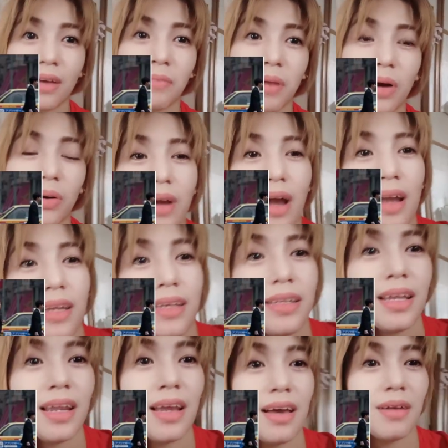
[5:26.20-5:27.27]
mga ugali
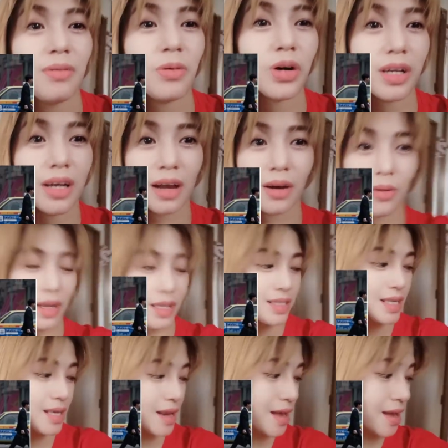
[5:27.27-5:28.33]
nila, workaholic
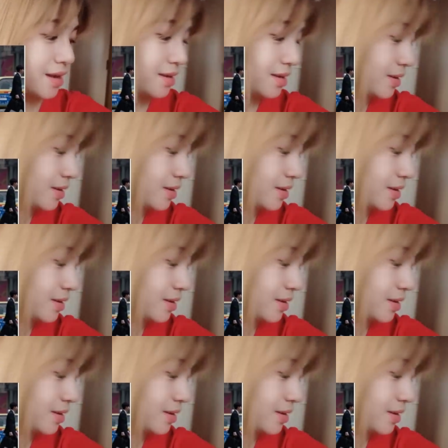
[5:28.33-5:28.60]
sila.